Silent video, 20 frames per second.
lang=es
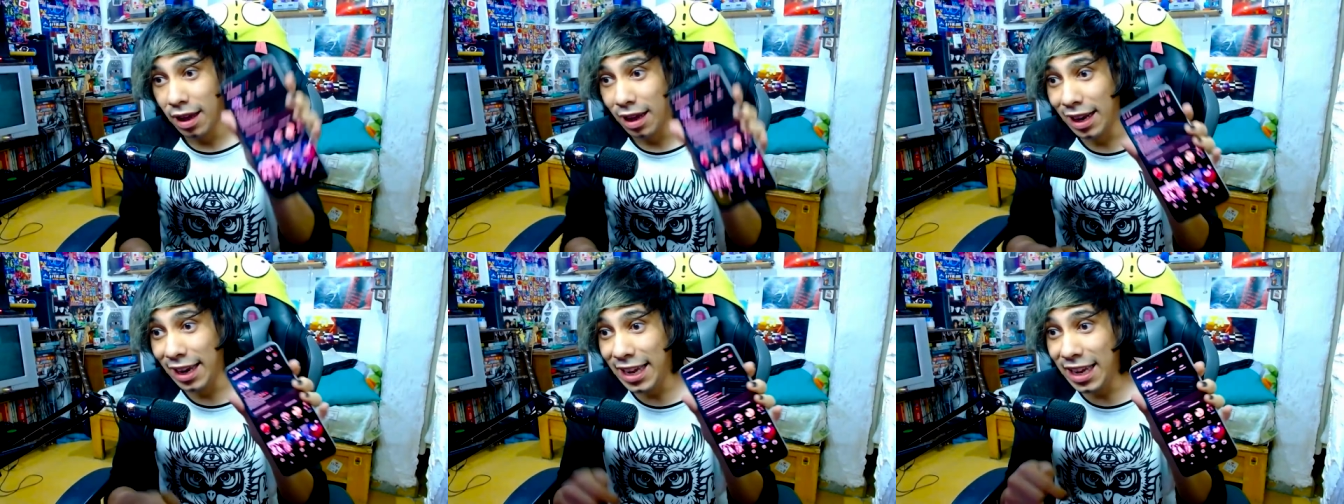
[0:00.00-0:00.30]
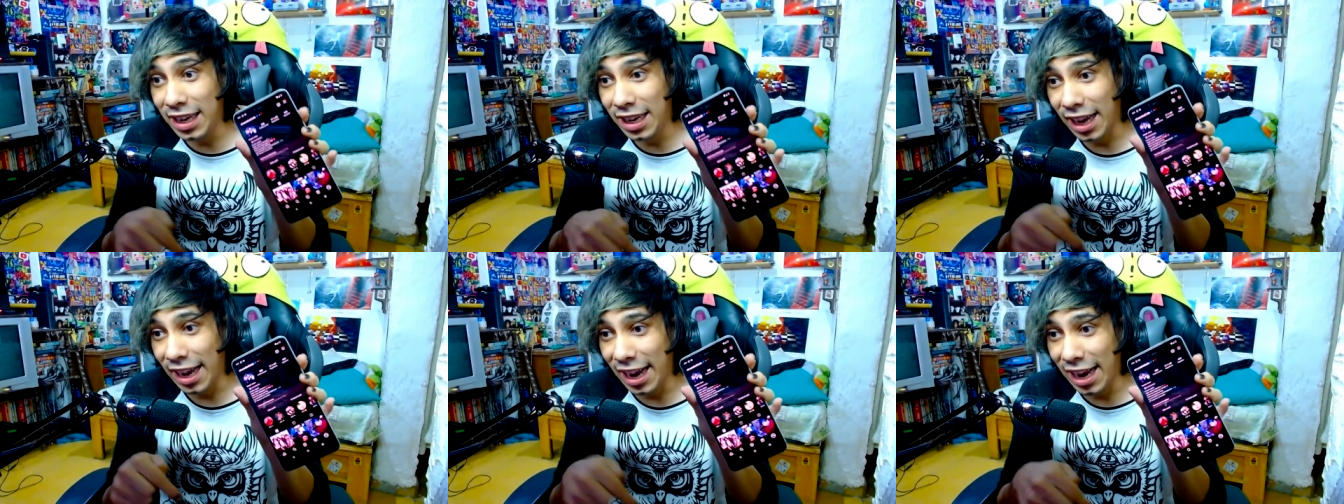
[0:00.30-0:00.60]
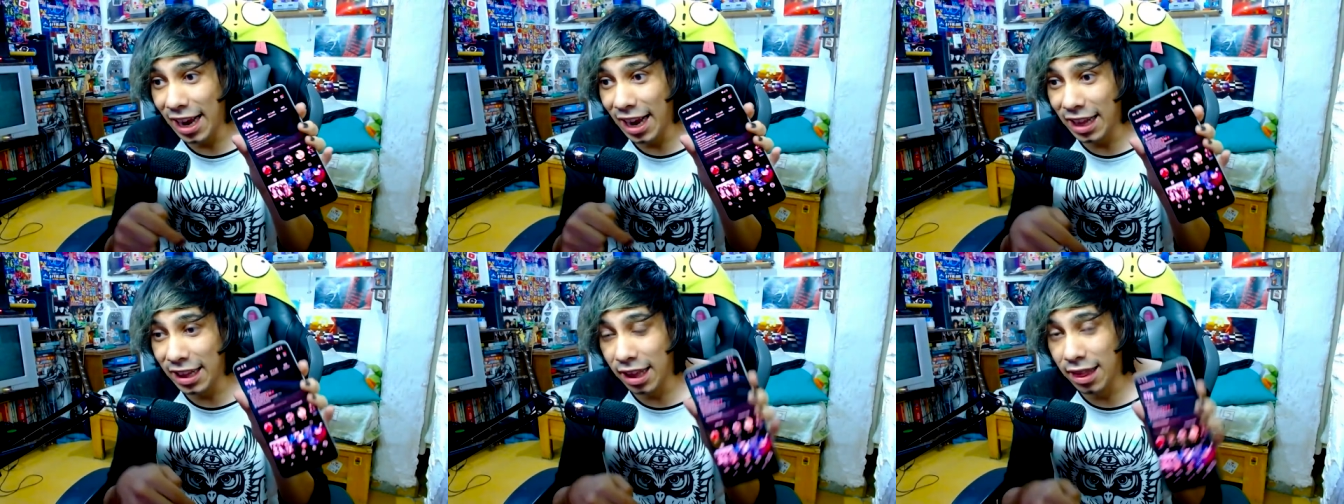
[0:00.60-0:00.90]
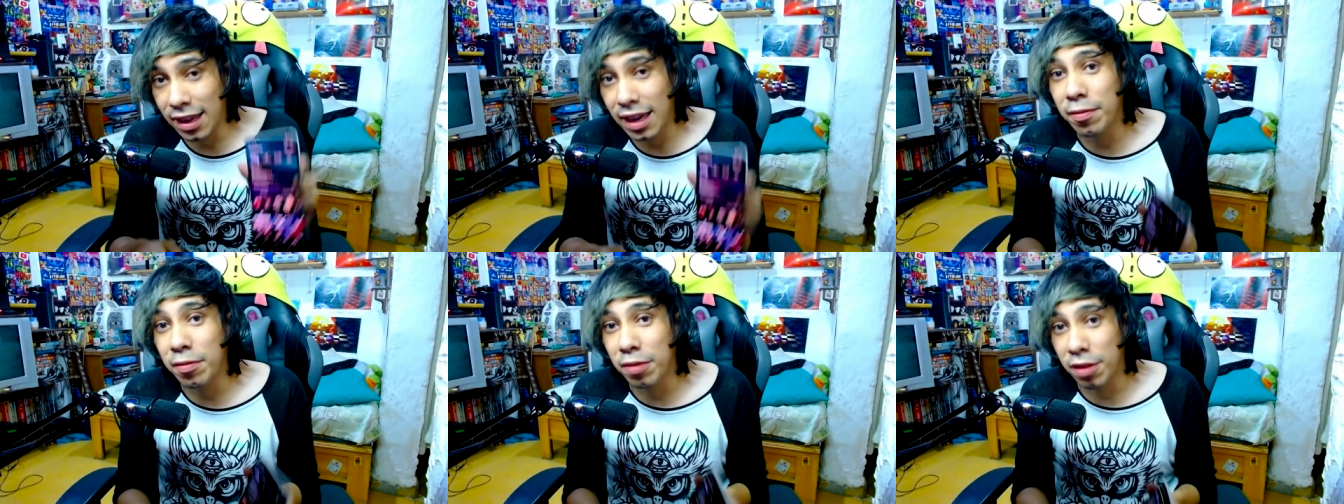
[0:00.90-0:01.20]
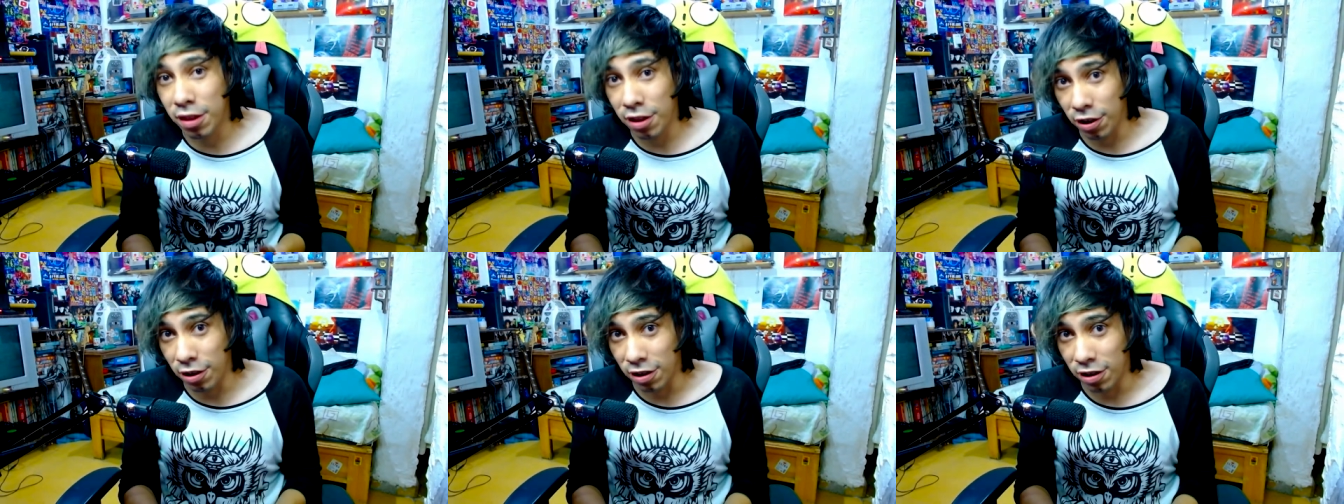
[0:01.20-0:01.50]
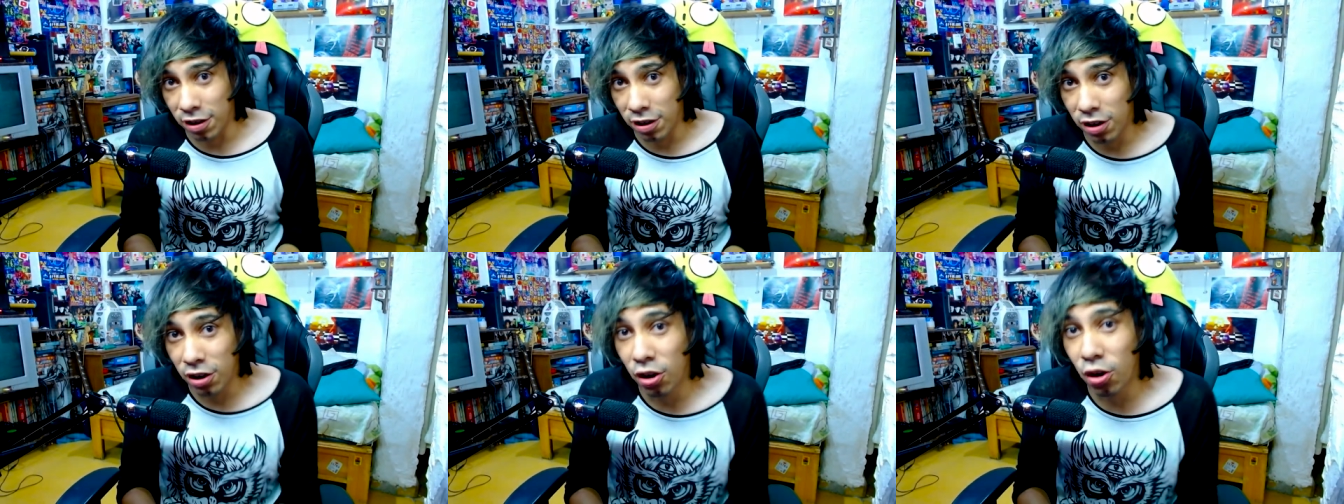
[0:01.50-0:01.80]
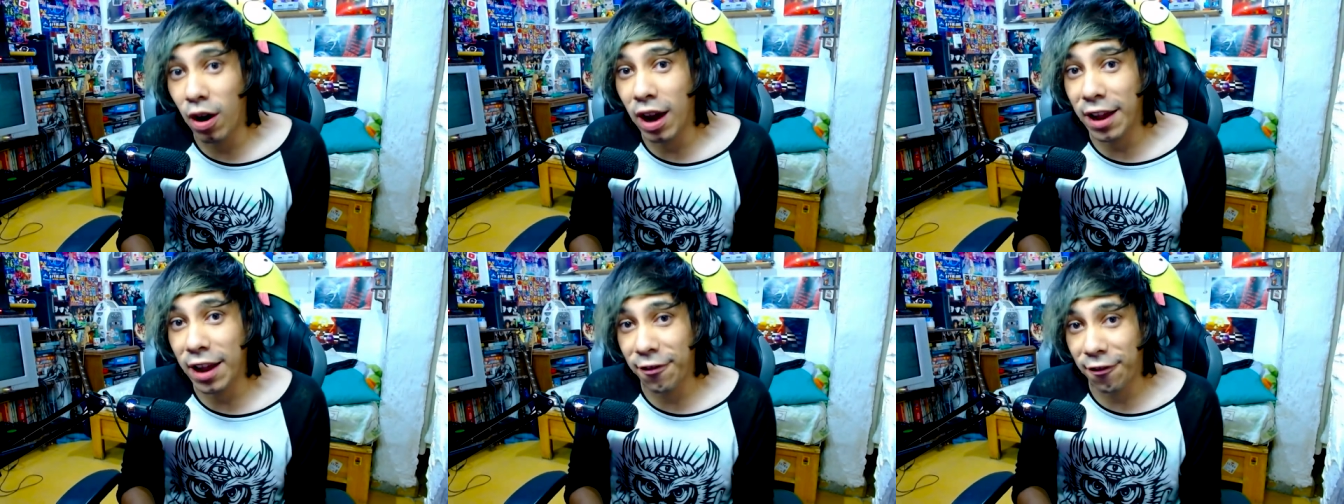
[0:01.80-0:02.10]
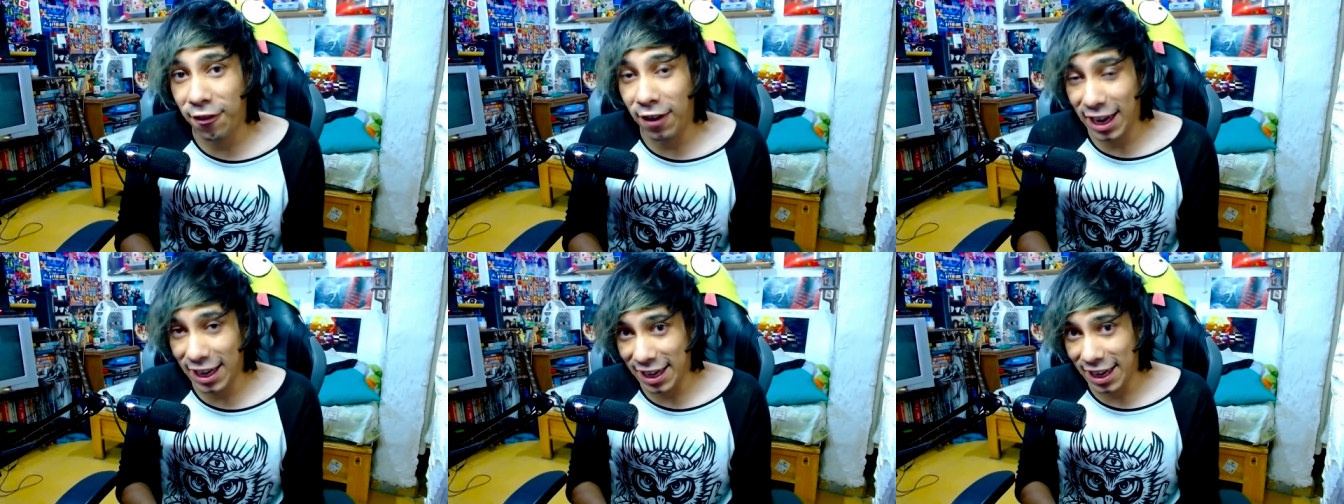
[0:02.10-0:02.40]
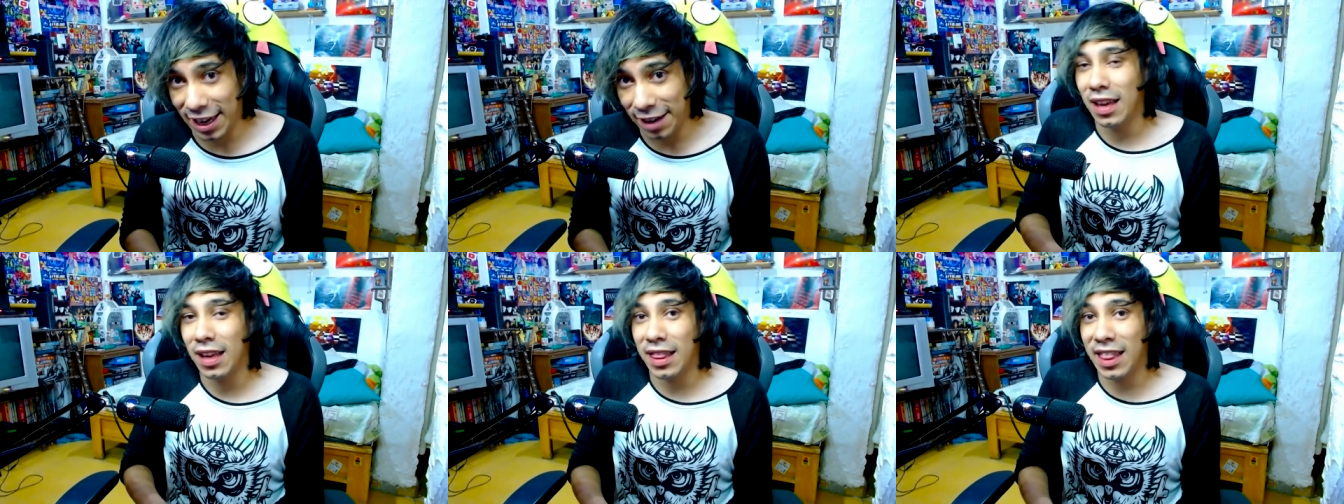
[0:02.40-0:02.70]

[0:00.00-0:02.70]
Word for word: Link en la descripción. No hay falla.